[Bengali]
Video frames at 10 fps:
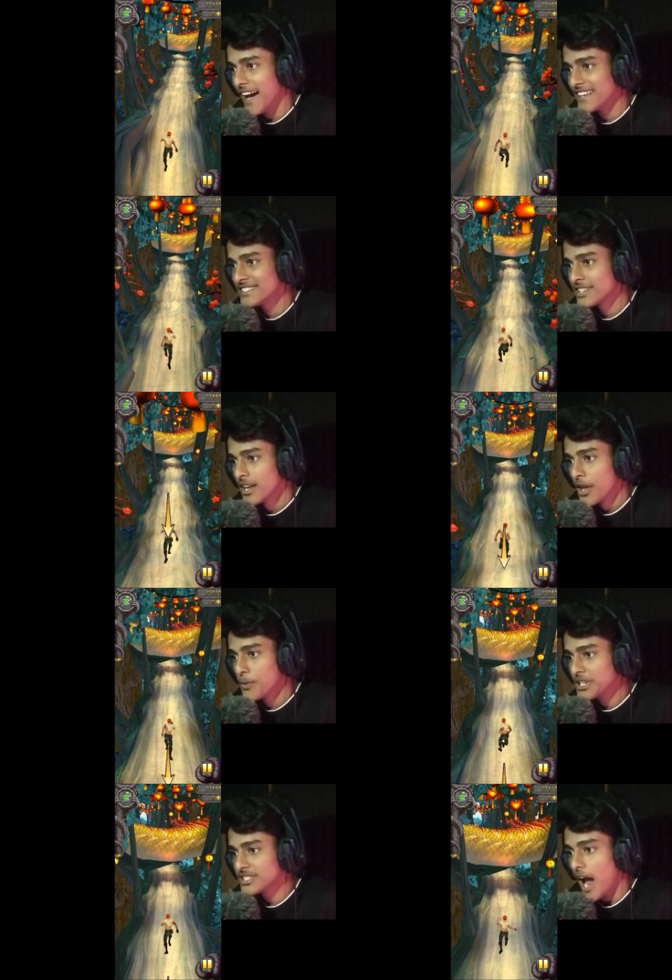নাইস
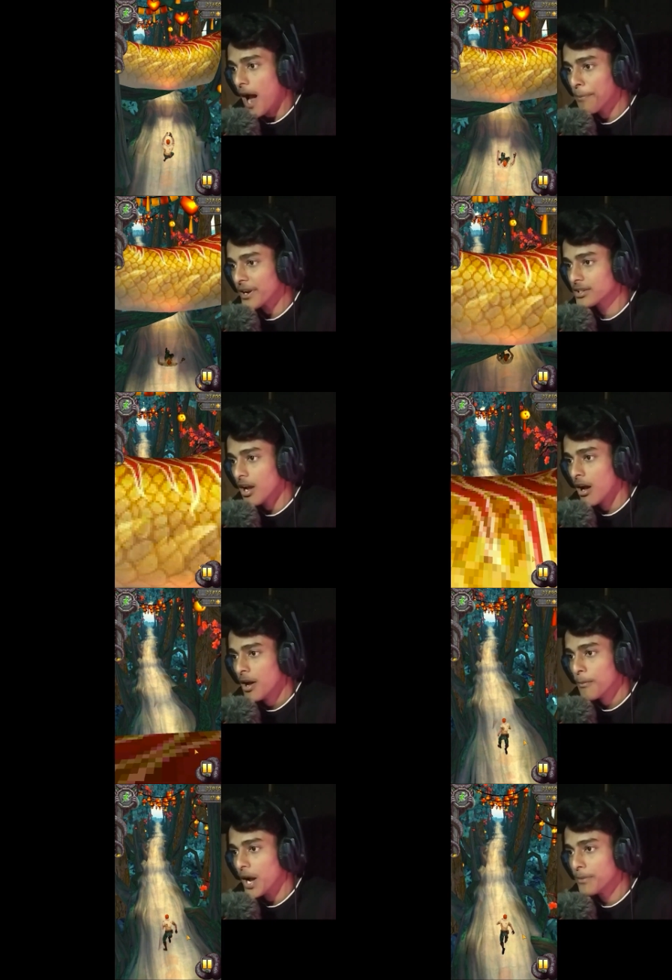এ ভাই সাপ একটা
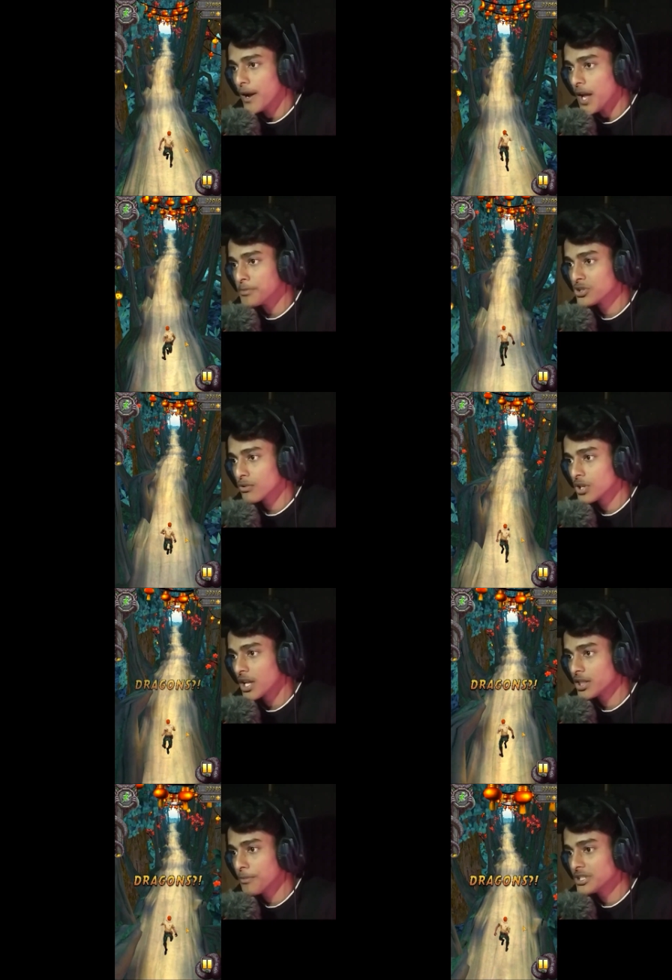ভাই ভাই আমি যখন
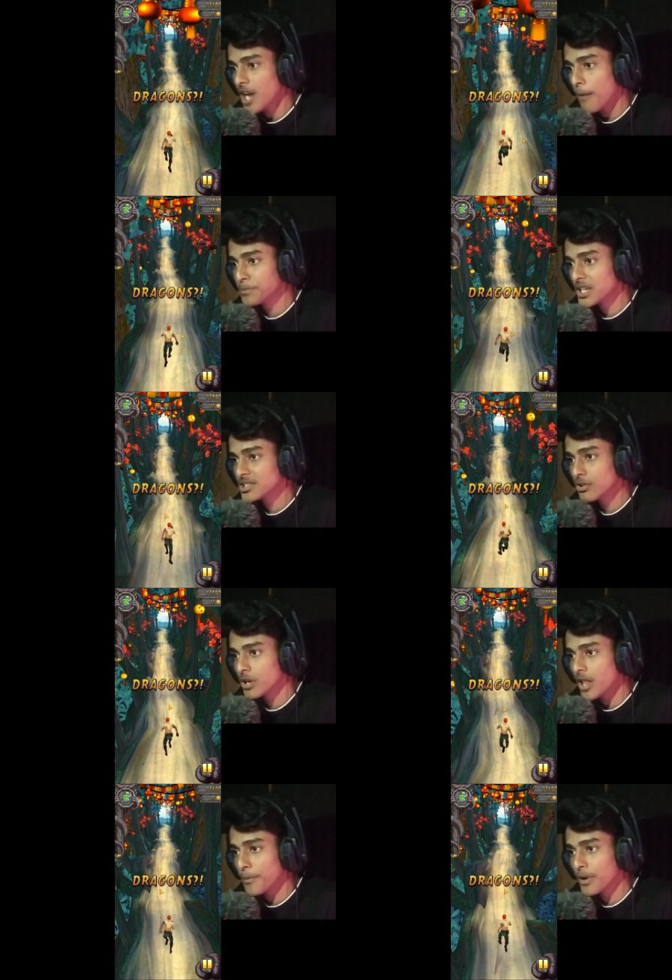খেলতাম এই সাপটা
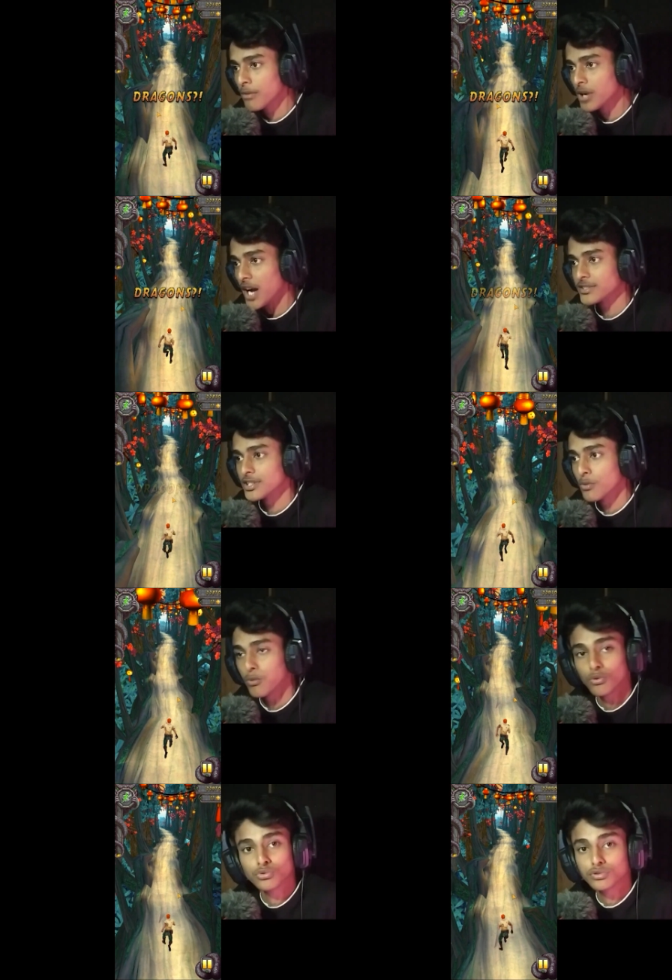ছিল না তারপরে আমি গাছের
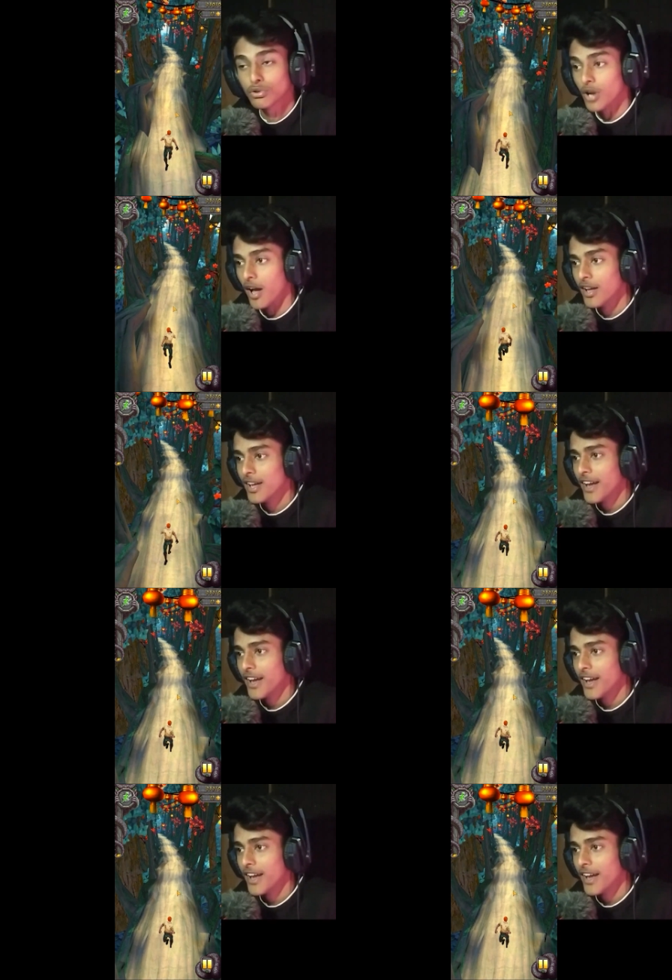উপরে উঠতো না